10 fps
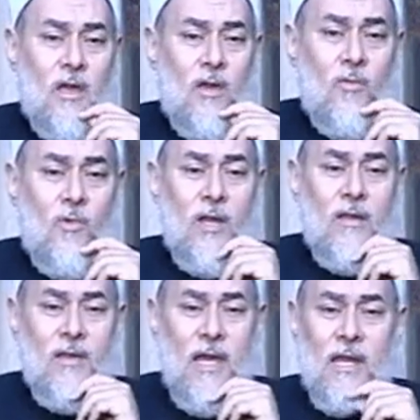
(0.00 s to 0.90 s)

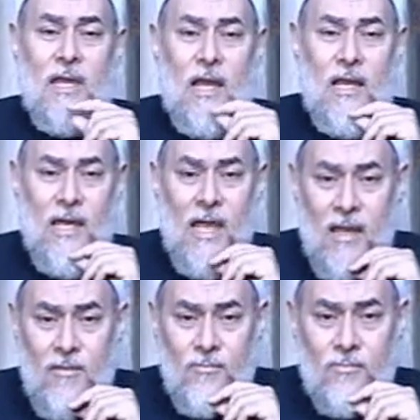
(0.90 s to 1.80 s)
ولذلك
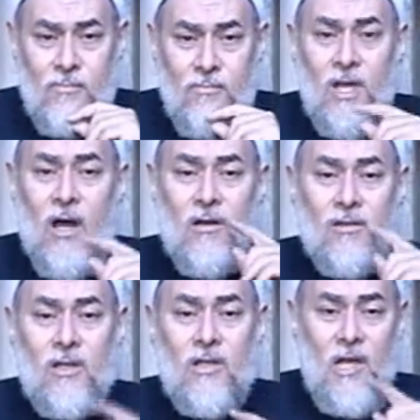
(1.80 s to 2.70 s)
الحلم
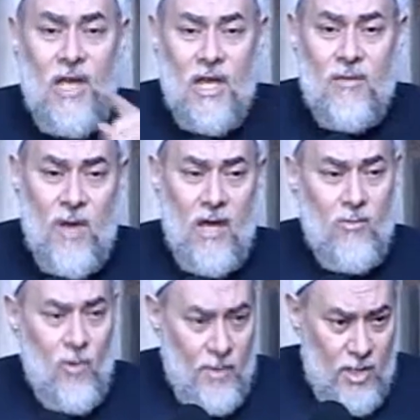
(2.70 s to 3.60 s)
بيقتضي الحكمه
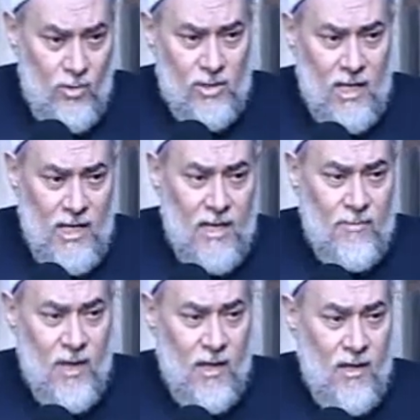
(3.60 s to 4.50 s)
ومن يؤتى
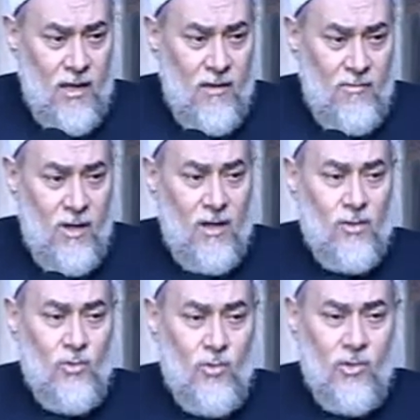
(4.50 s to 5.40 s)
الحكمه
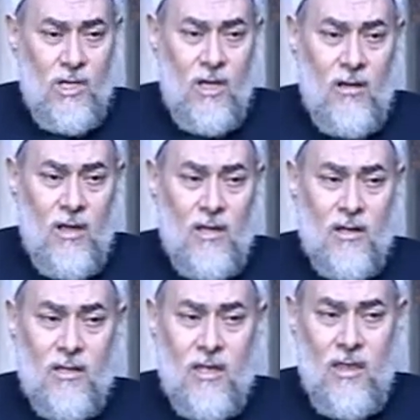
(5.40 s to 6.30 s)
فقد اوتي
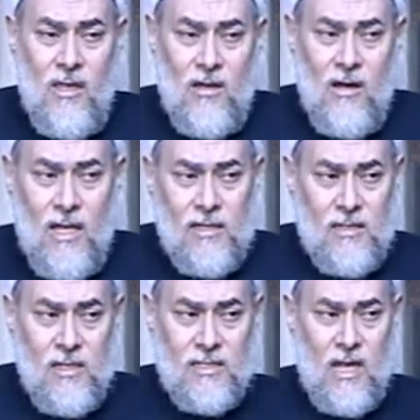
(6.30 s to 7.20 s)
خيرا كثيرا لا
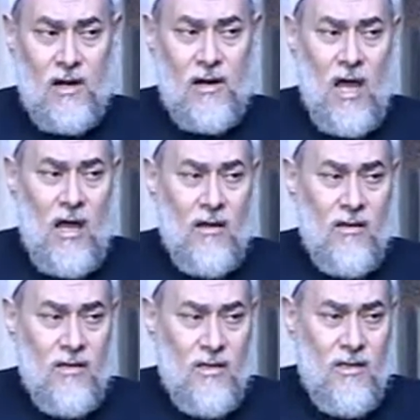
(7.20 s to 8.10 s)
تتسرع
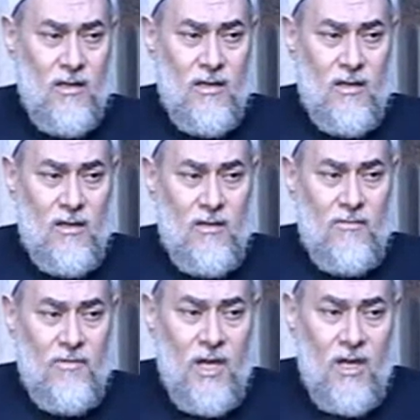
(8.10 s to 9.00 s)

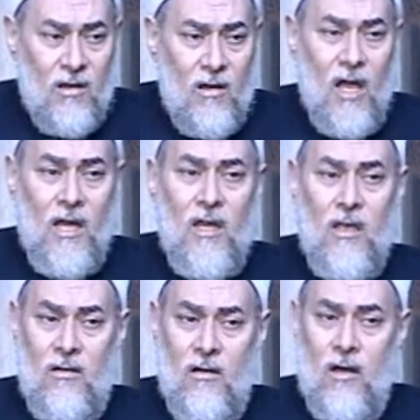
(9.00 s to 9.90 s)
في ايقاع
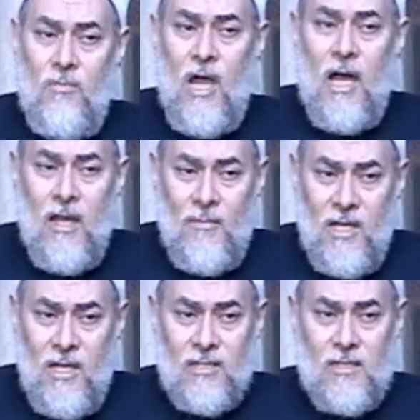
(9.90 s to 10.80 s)
العقاب على
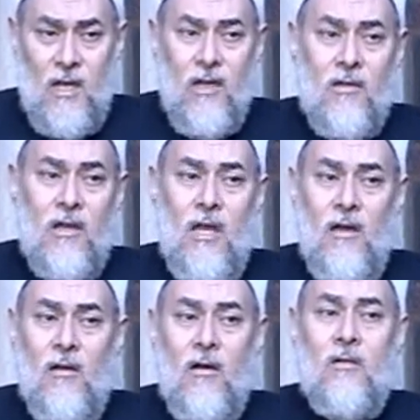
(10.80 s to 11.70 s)
من يستحق
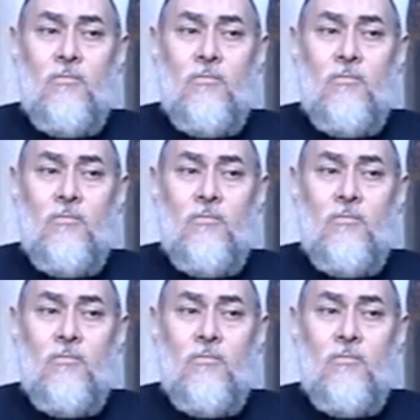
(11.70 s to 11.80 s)
العقاب